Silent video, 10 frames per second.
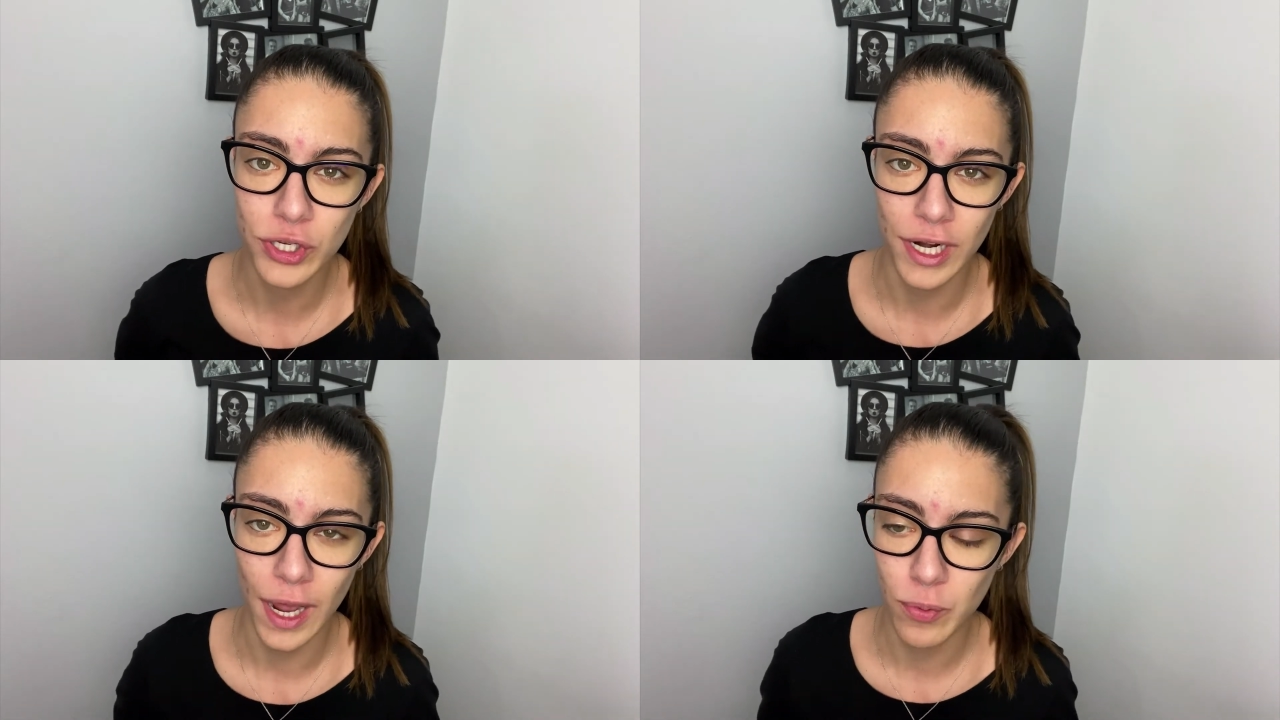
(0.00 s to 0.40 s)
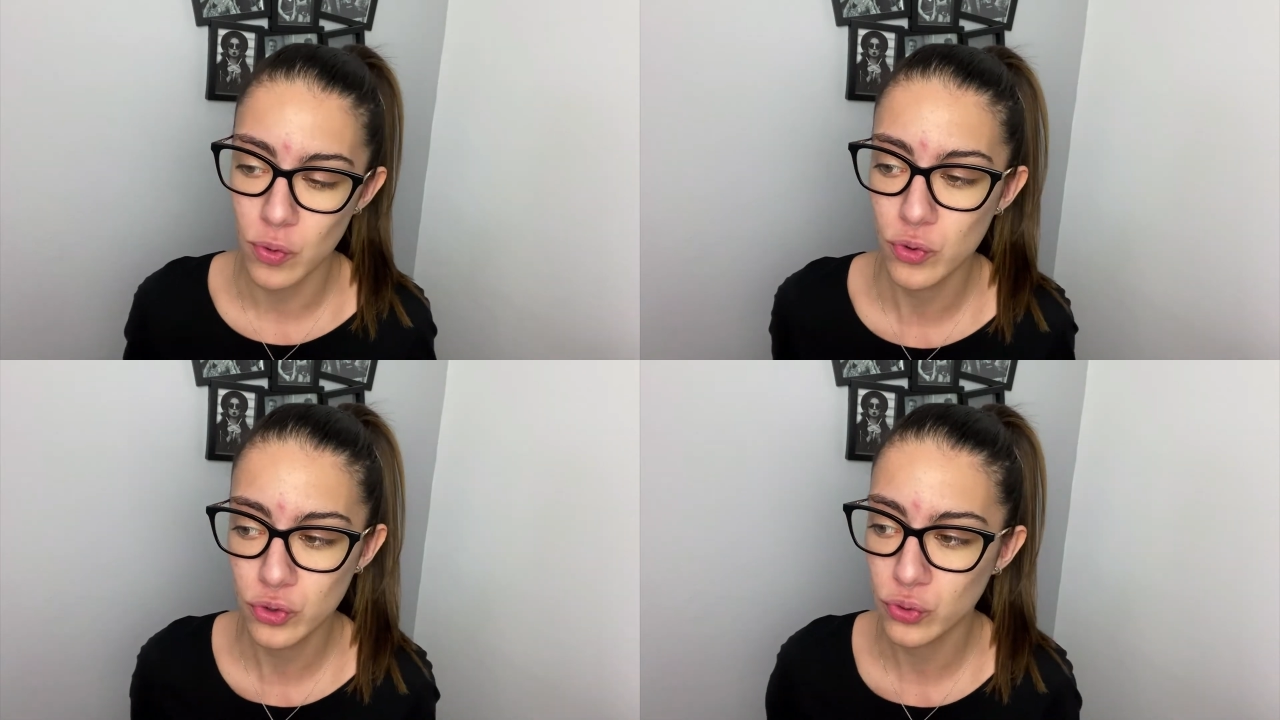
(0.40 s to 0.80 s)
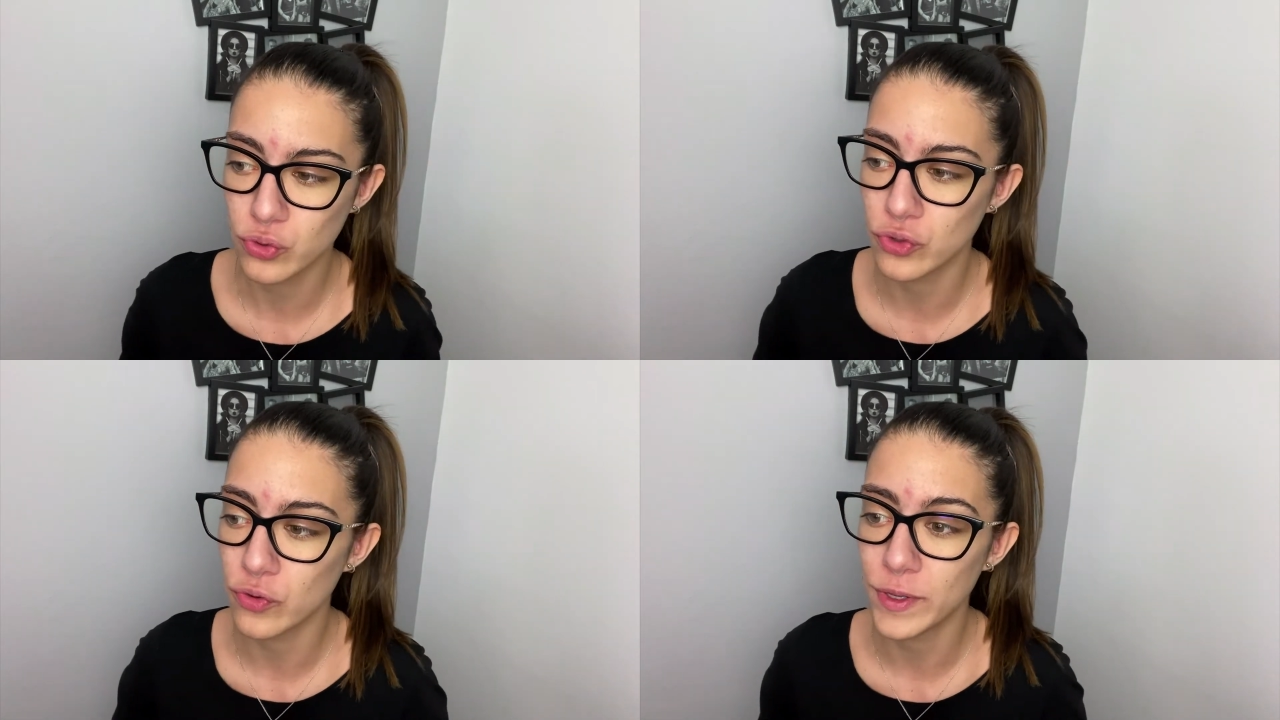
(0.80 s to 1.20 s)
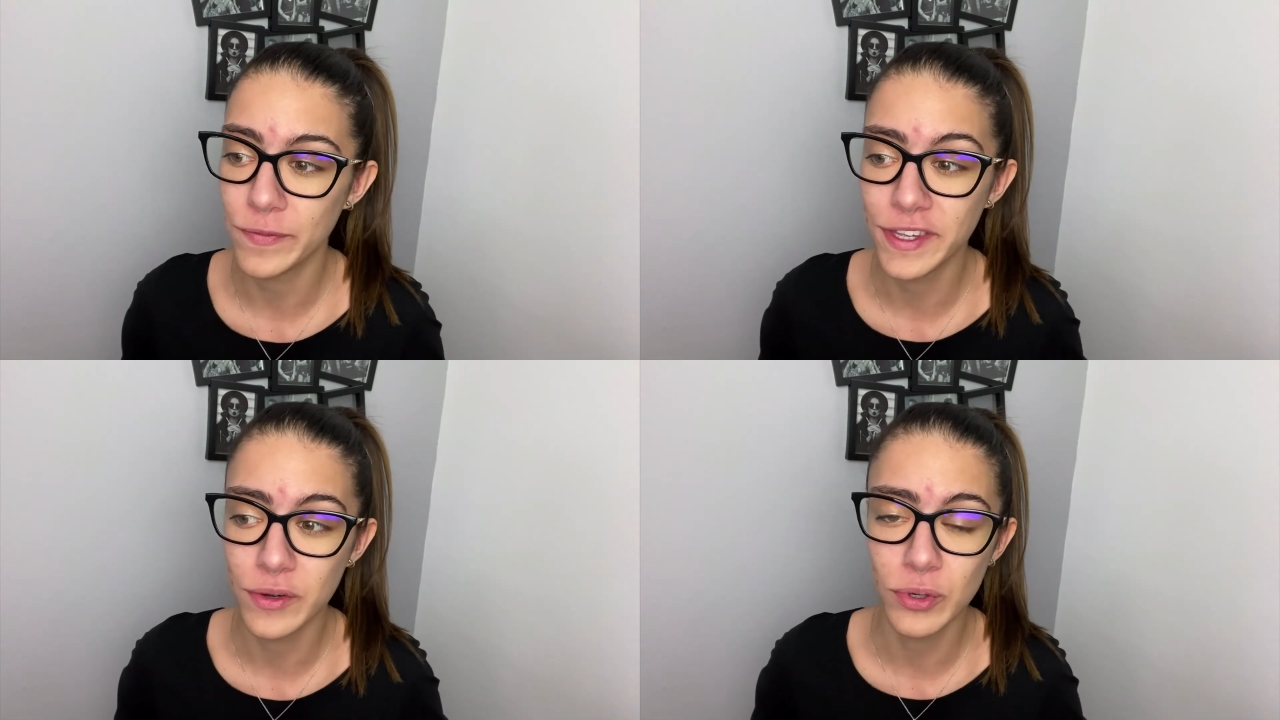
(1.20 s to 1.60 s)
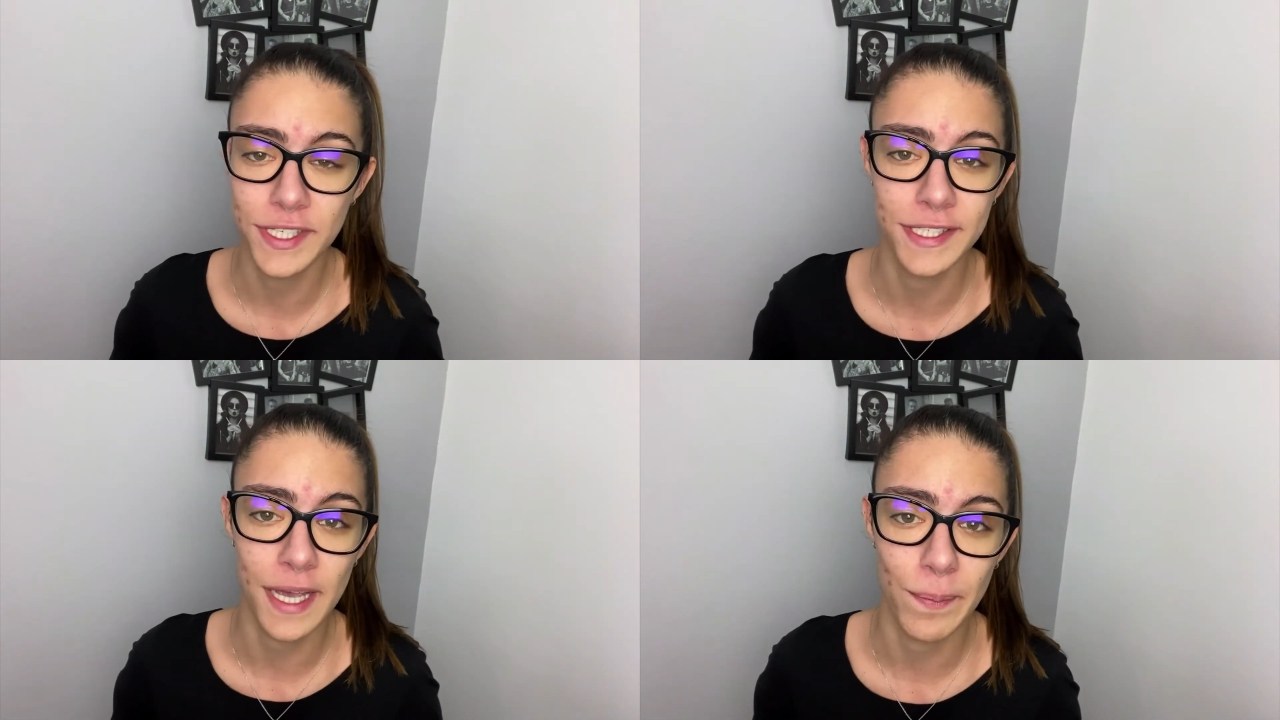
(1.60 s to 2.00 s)
la promotion d'une demi-vidéo qui
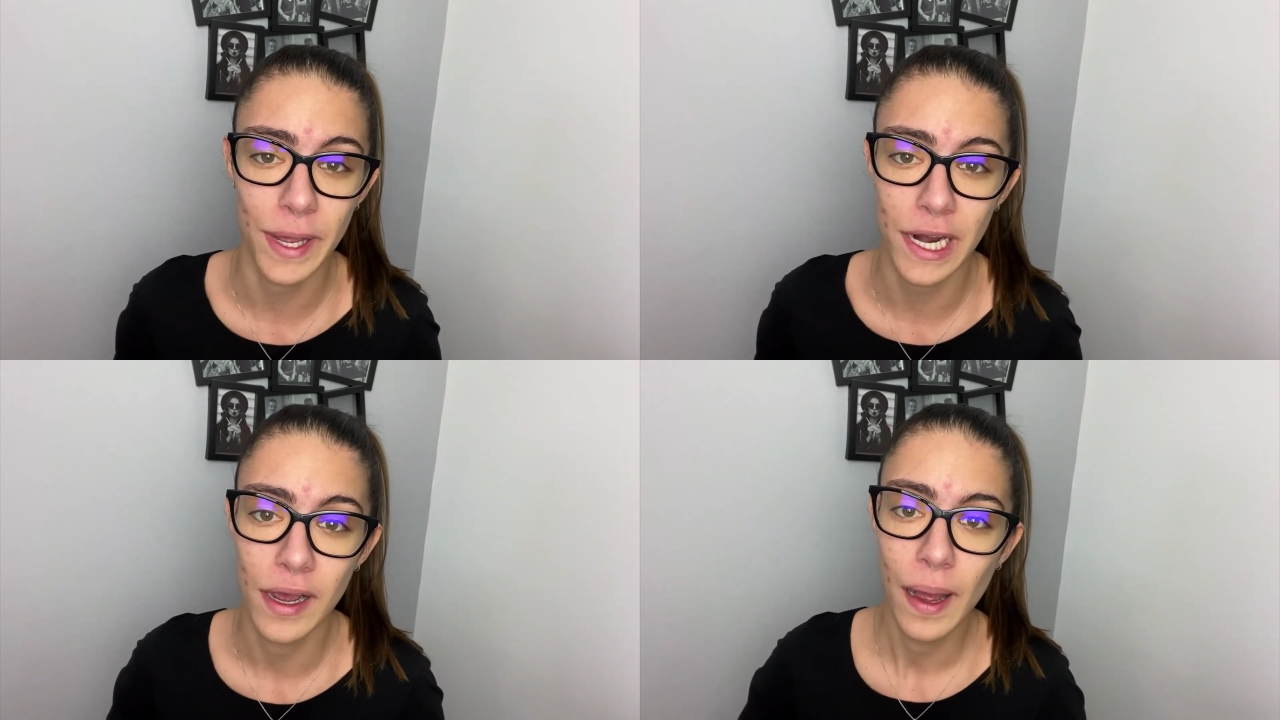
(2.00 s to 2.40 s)
s'appelle